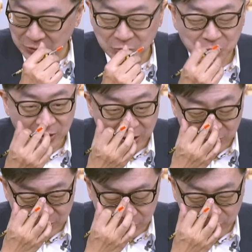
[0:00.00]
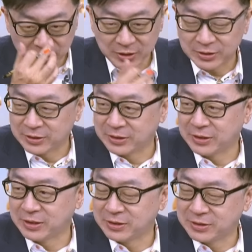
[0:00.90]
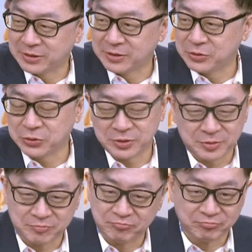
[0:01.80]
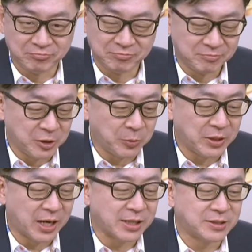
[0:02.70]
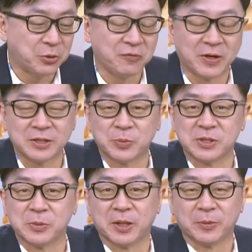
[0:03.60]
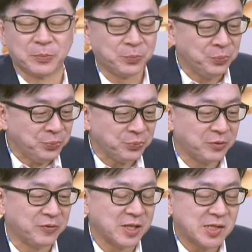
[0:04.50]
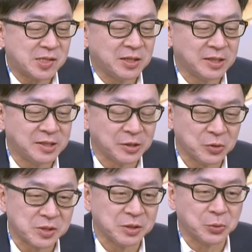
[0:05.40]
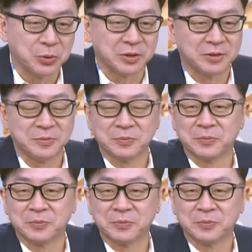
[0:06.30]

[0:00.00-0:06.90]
冲突越高啊，对，你要就你们大概知道会发生什么事吗？反正四年前都试过了，